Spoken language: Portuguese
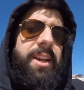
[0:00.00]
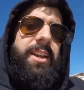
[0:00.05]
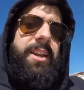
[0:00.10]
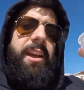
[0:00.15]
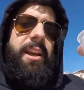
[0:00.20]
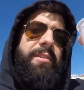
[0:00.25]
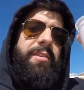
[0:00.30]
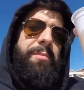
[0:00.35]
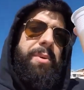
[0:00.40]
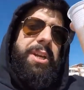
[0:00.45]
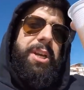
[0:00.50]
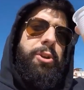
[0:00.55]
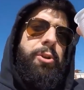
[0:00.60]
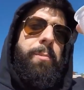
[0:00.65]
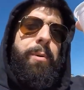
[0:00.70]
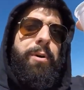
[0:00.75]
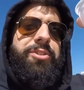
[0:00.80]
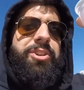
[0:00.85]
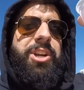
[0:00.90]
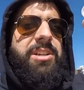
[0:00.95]
E daí vimos aqui no
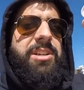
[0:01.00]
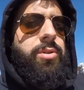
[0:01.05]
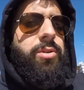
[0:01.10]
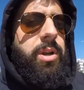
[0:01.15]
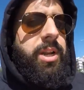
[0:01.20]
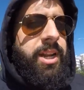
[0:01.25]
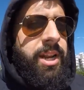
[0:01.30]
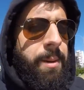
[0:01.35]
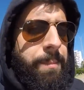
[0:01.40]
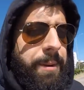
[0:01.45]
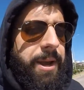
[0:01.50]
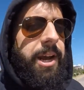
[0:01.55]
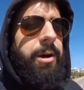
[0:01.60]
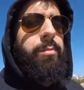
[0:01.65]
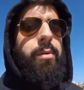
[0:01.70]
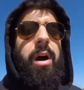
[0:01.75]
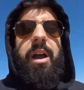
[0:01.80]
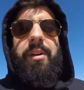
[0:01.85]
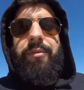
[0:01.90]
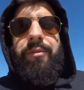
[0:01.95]
posto de gasolina,
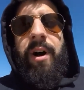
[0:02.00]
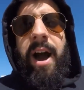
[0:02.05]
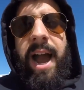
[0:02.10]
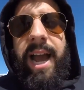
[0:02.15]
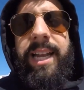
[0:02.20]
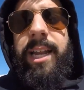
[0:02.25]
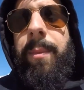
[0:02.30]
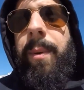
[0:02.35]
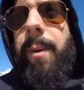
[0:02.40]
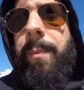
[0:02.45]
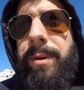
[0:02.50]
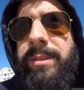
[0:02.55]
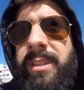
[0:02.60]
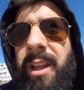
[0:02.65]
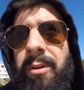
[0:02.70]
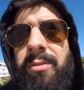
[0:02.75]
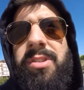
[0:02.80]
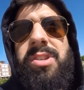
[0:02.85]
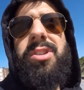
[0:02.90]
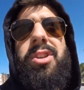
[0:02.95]
pegamos Wi-Fi, deu pra
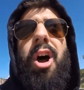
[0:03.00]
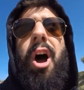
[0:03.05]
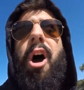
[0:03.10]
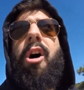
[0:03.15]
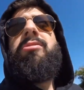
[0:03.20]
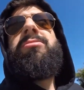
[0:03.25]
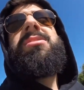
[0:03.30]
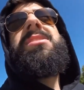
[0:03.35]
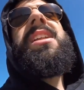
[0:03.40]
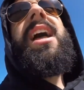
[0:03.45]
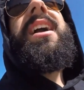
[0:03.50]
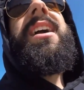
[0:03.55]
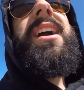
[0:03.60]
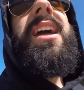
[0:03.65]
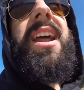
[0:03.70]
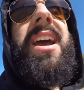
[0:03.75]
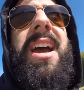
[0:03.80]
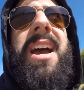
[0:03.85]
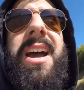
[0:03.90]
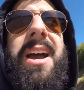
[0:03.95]
postar um story no
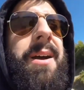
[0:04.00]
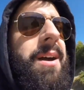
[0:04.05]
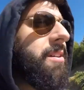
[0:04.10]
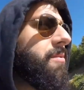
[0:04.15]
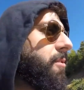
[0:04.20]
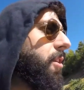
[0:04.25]
Instagram,